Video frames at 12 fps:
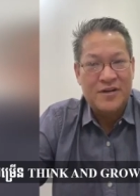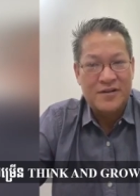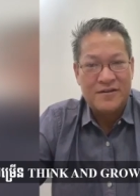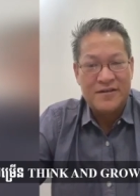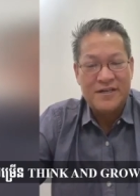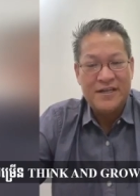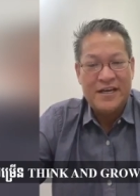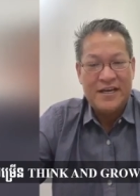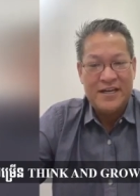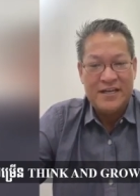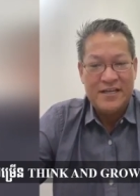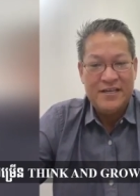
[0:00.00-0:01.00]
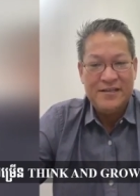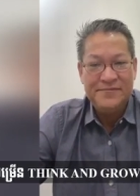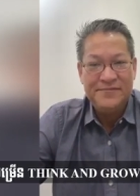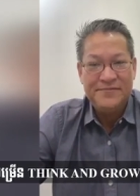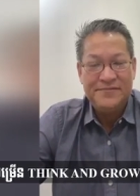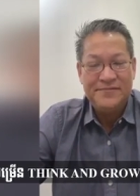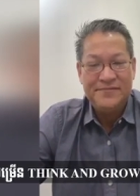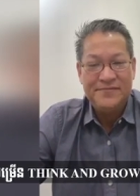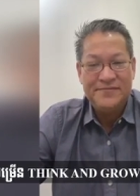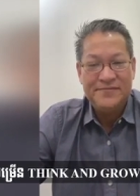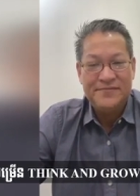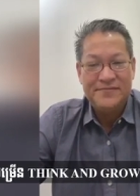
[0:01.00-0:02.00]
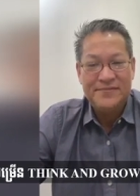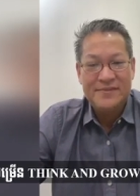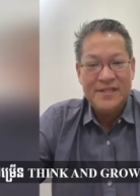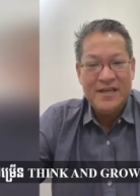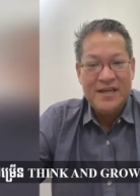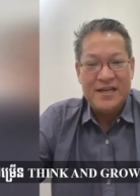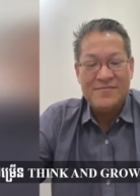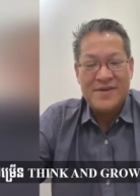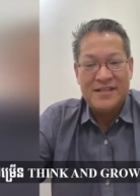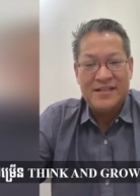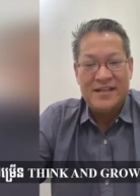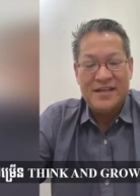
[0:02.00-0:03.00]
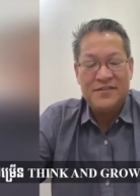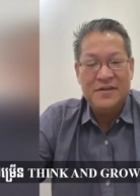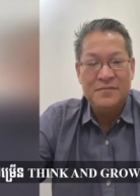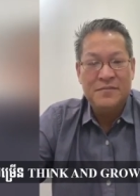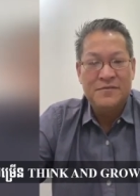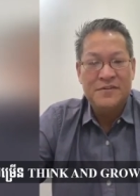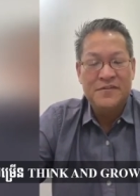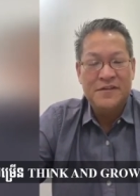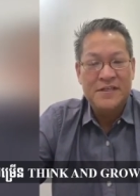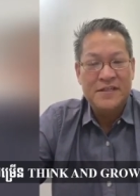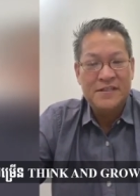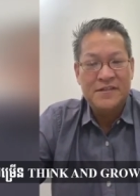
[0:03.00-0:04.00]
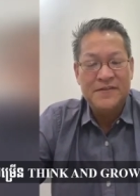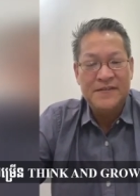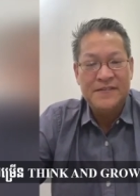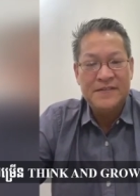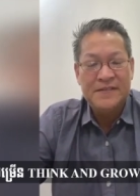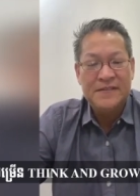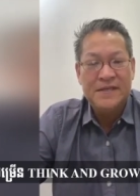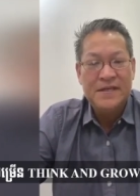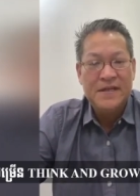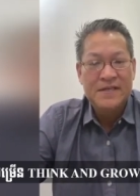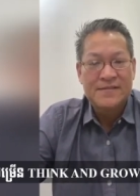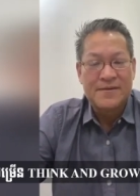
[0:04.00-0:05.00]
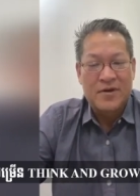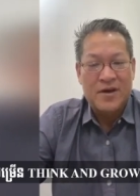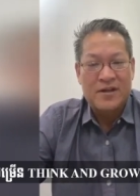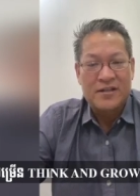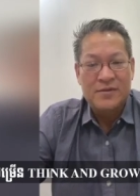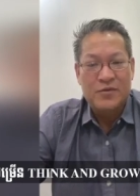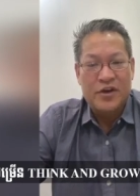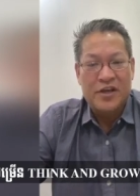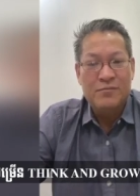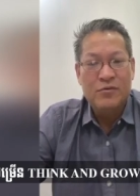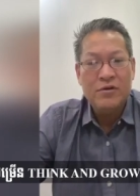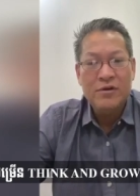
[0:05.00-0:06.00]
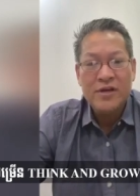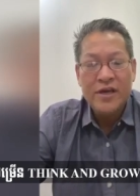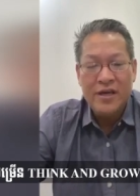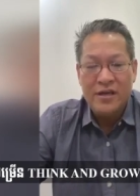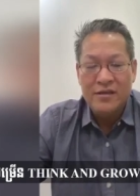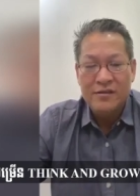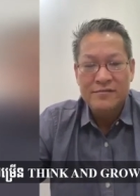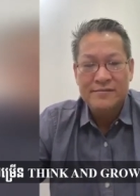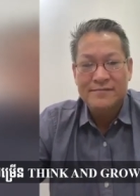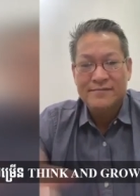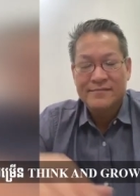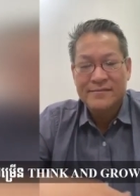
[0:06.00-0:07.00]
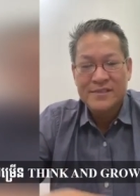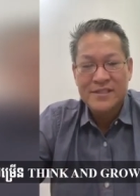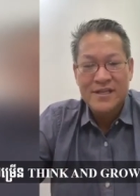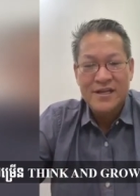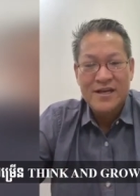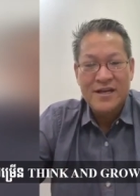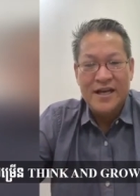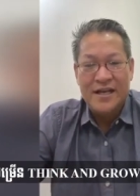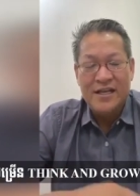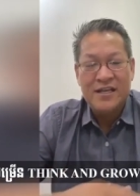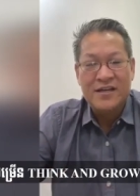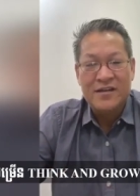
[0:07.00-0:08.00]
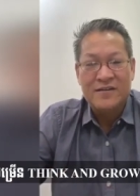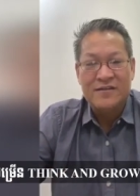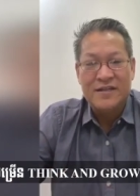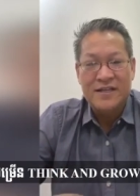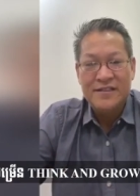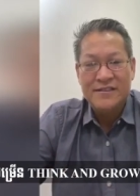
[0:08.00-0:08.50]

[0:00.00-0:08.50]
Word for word: cổ hết ấy. Hết ấy ban kia nẹ thưa sầm năng thưa bộ ấy muốn kì ngày nít cổ